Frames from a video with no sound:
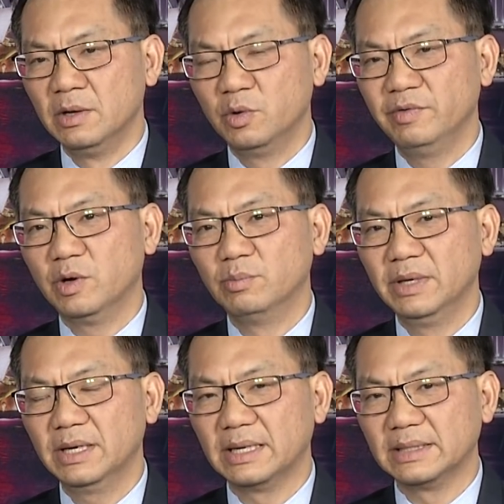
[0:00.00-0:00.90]
Quý vị cũng
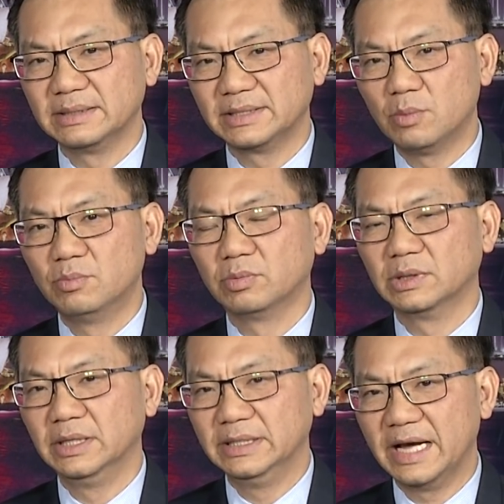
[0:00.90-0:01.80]
biết là trong một
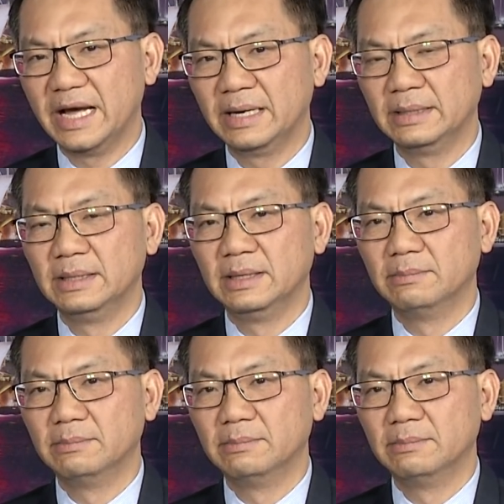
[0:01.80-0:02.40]
thời gian